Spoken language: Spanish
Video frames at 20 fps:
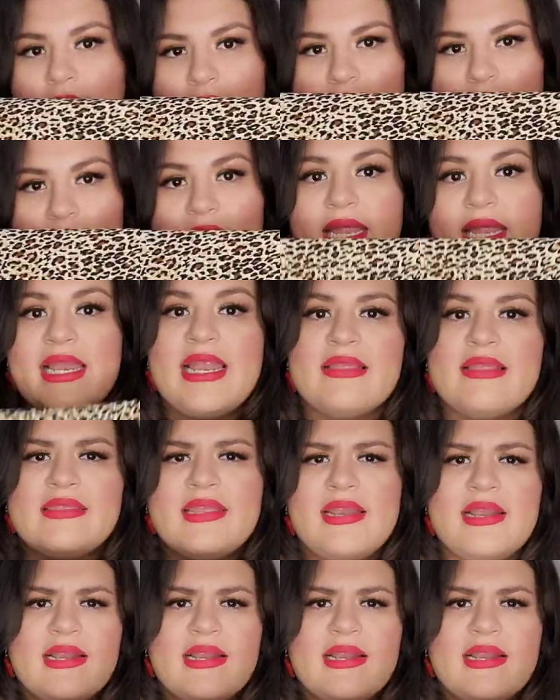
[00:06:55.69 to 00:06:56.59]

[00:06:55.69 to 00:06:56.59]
Y la tela